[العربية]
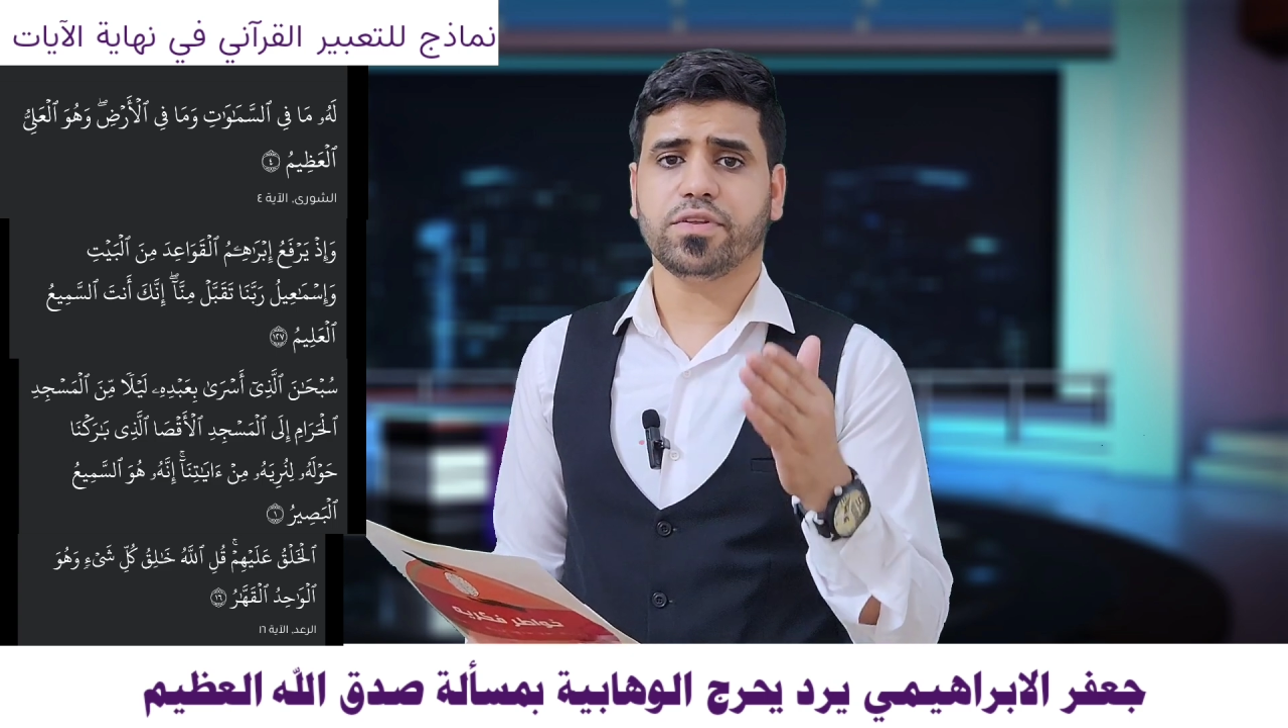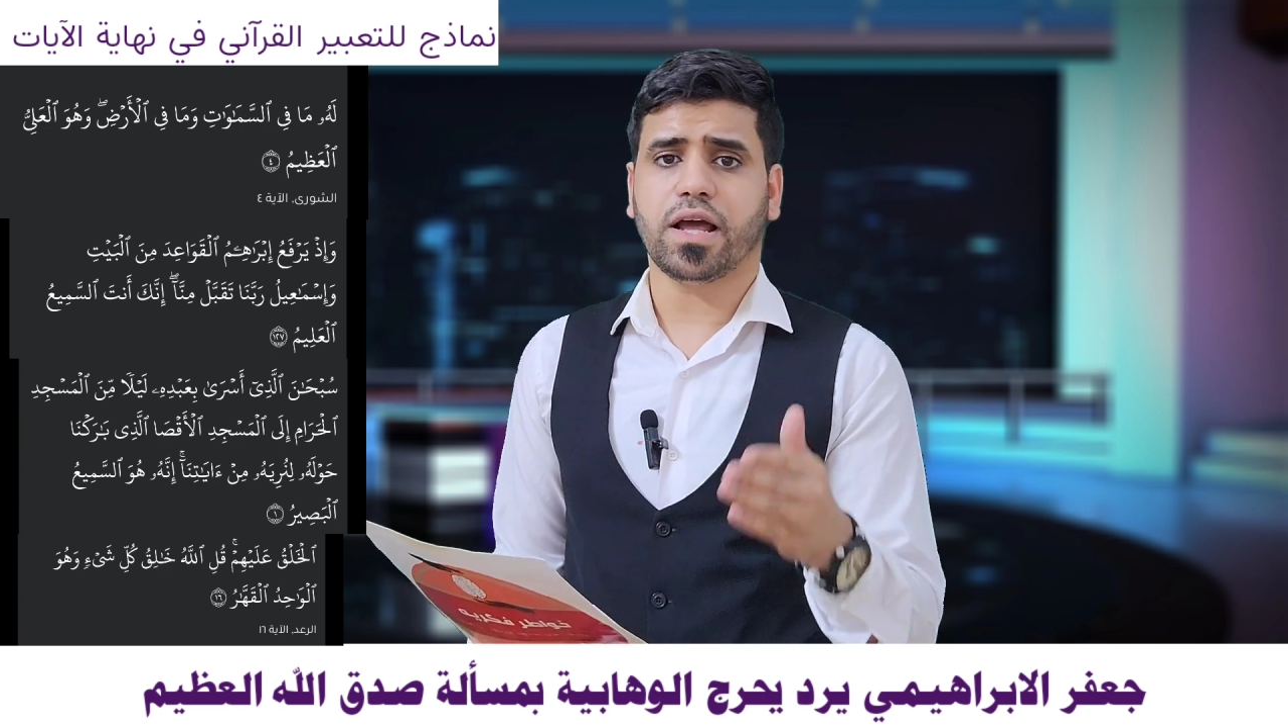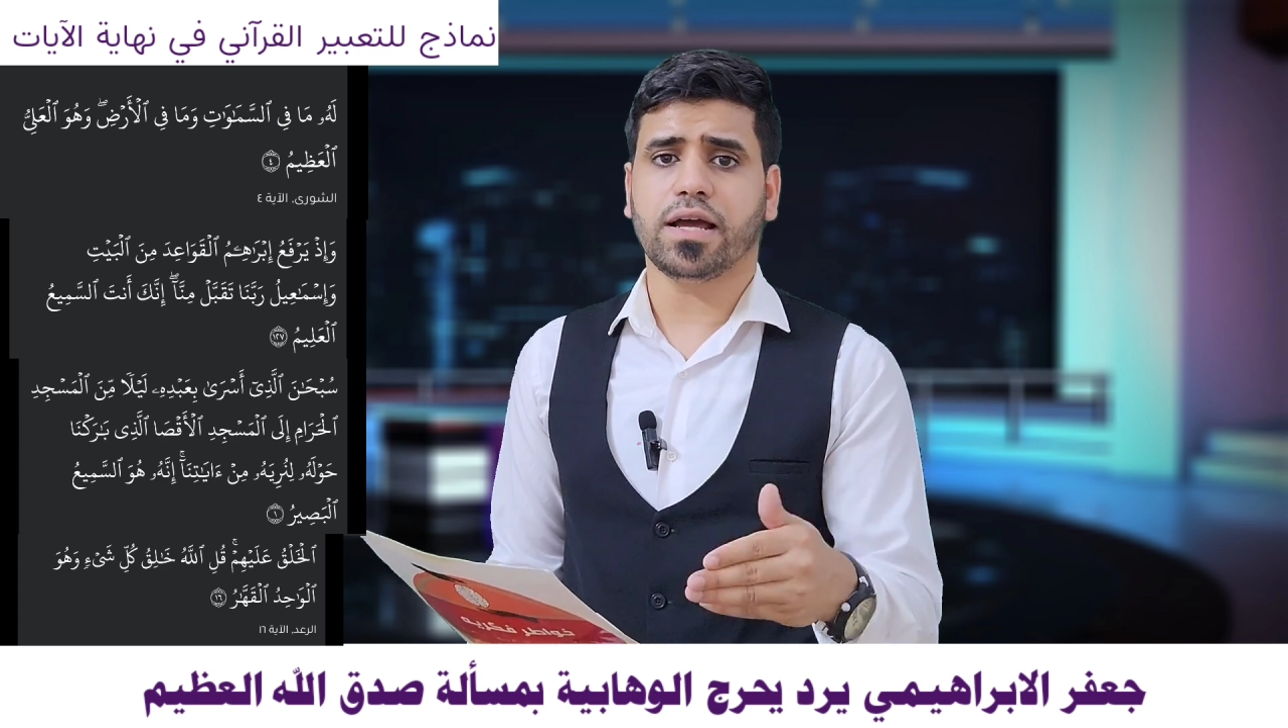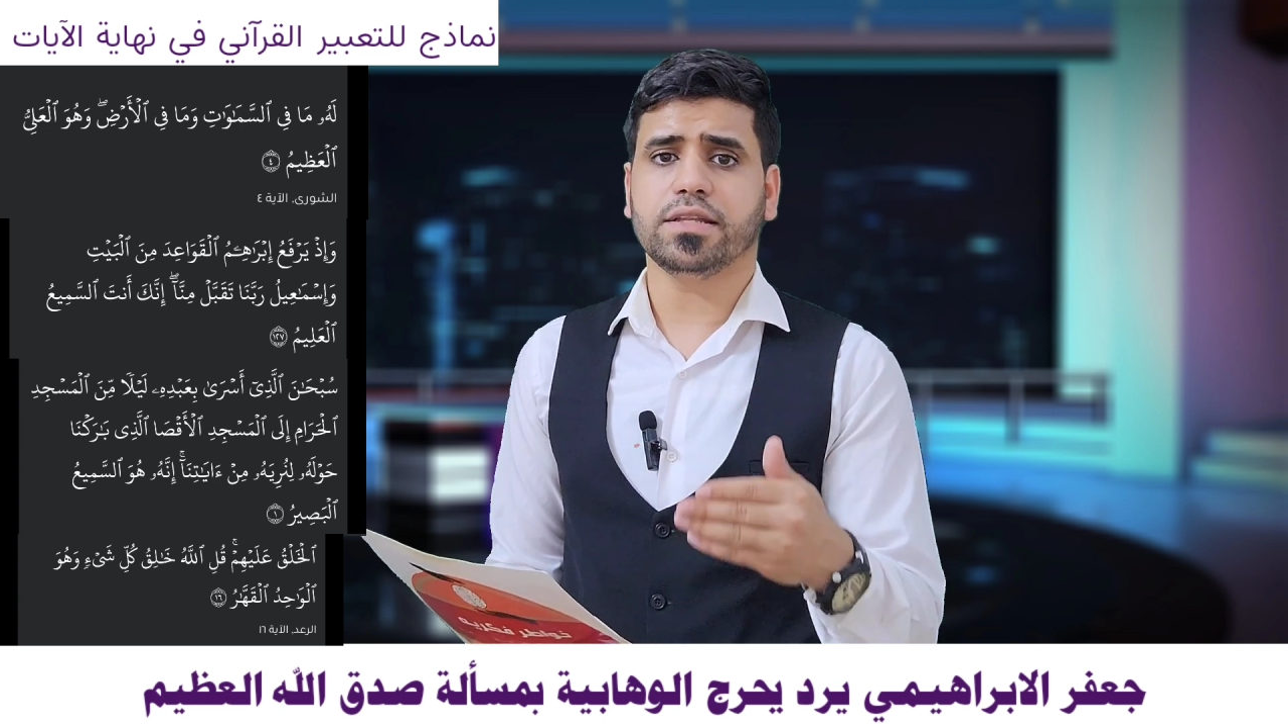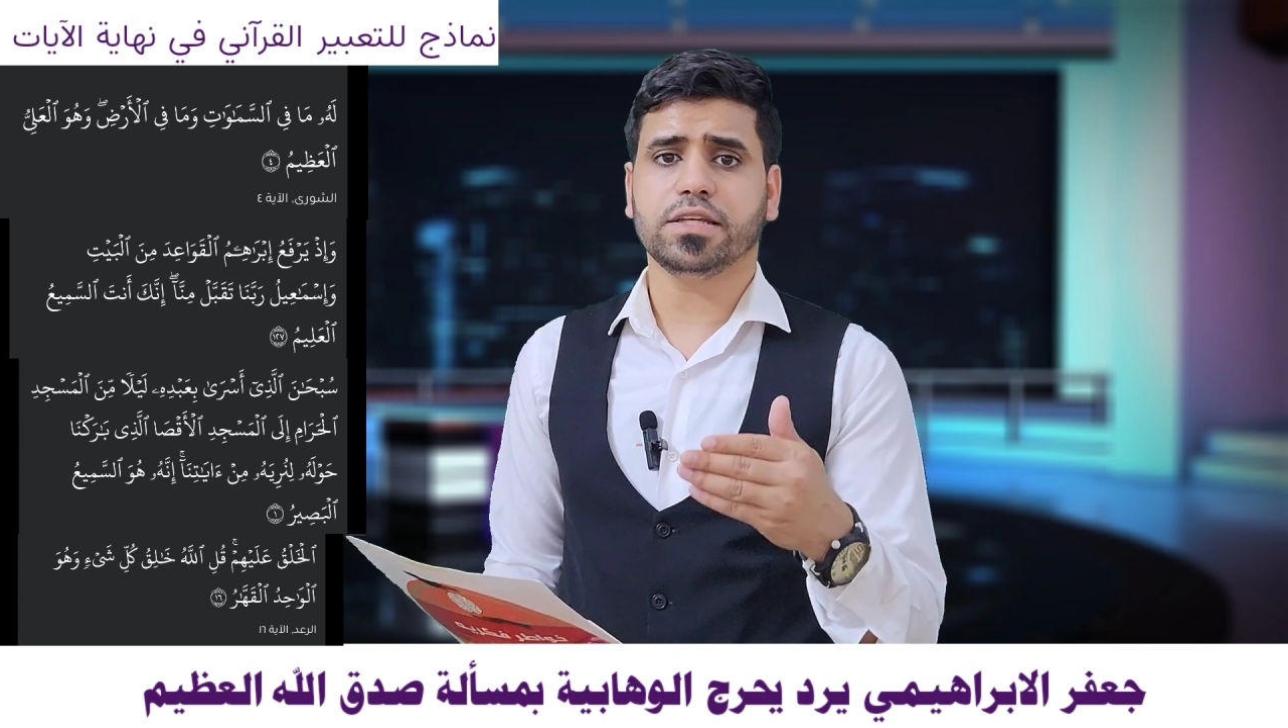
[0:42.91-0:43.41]

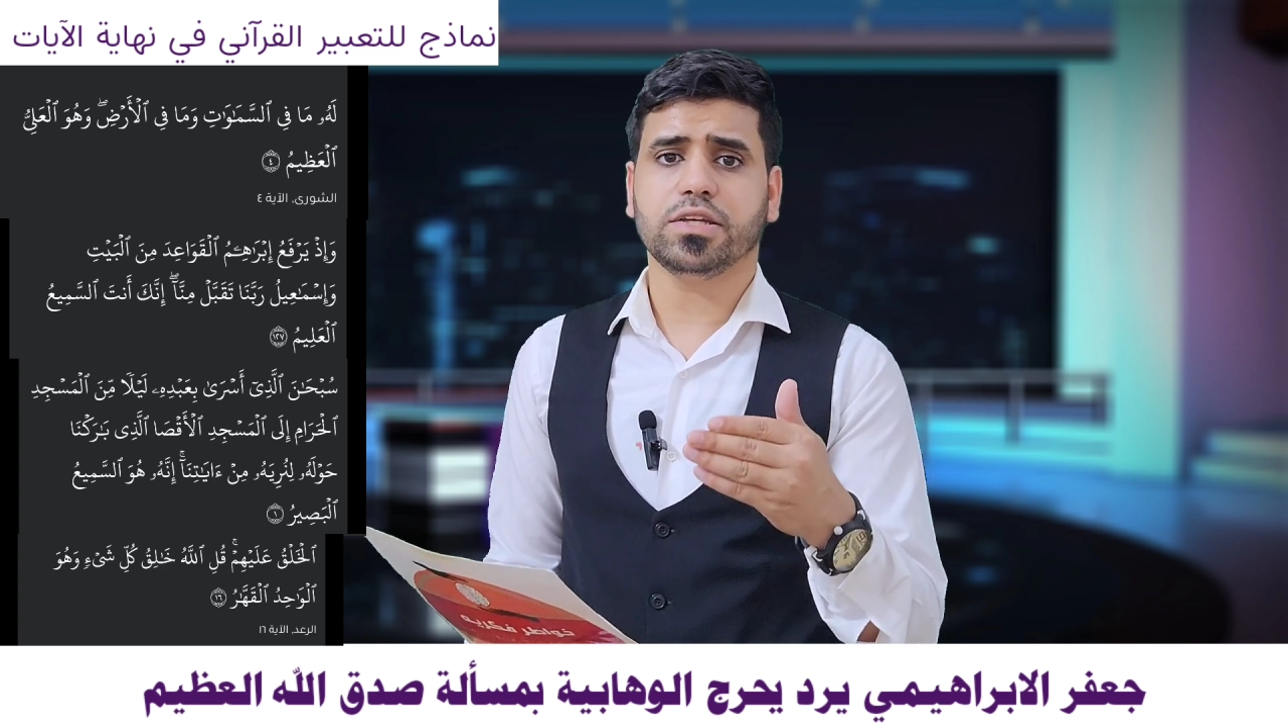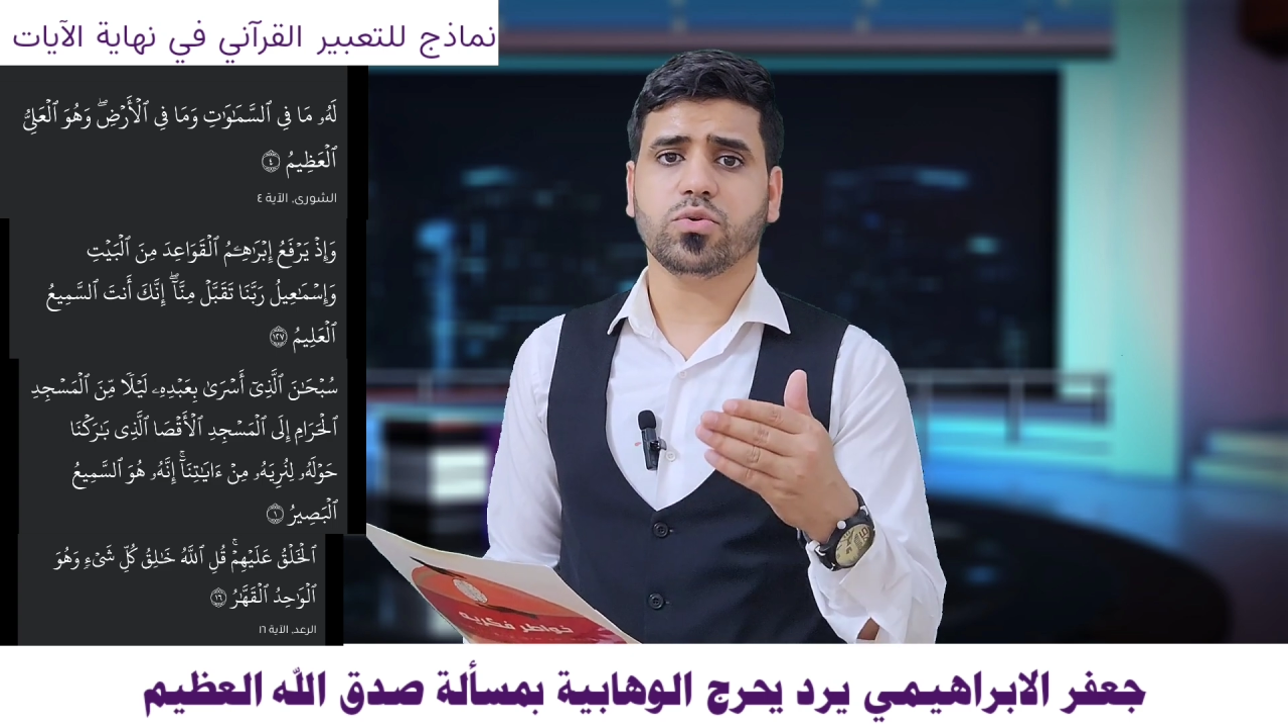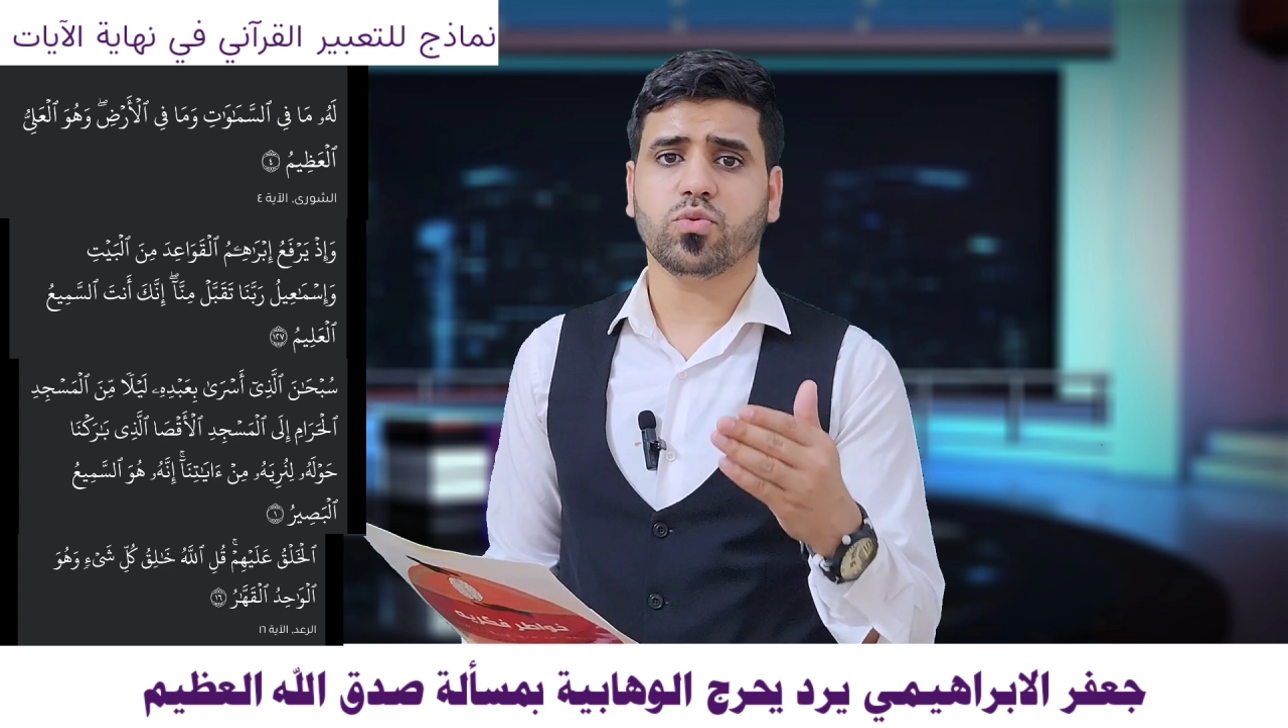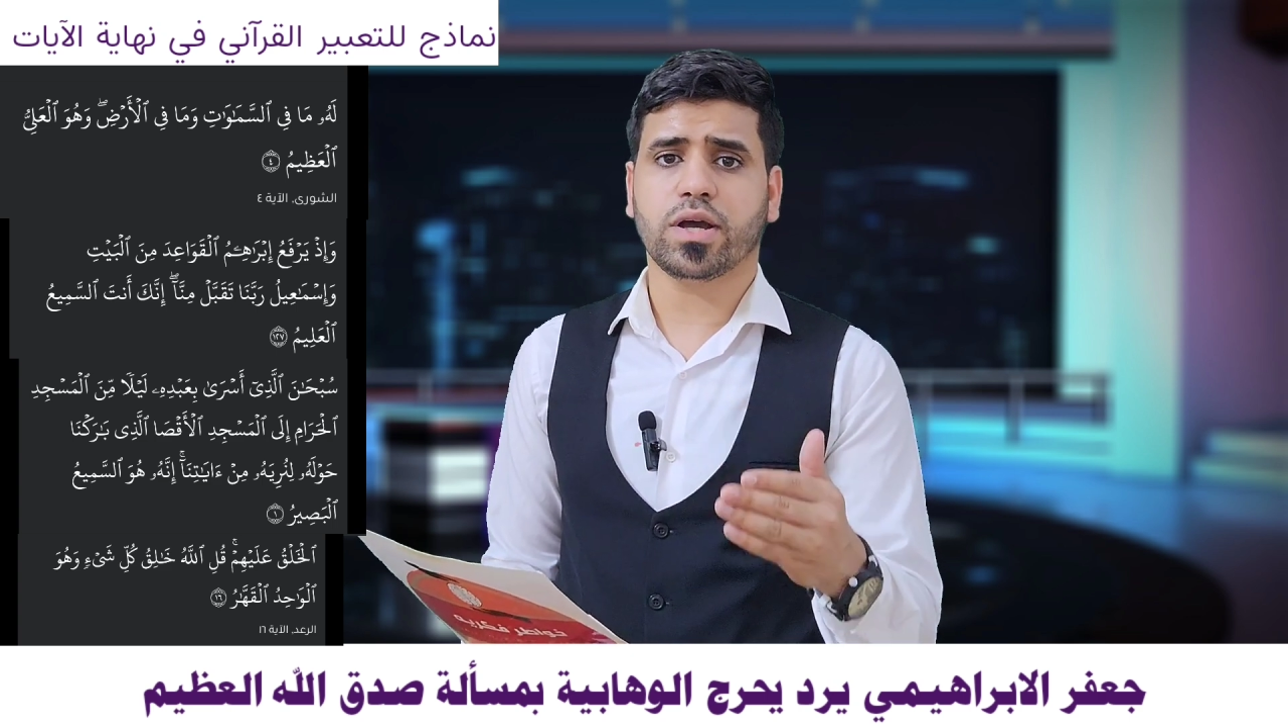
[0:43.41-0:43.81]
العلي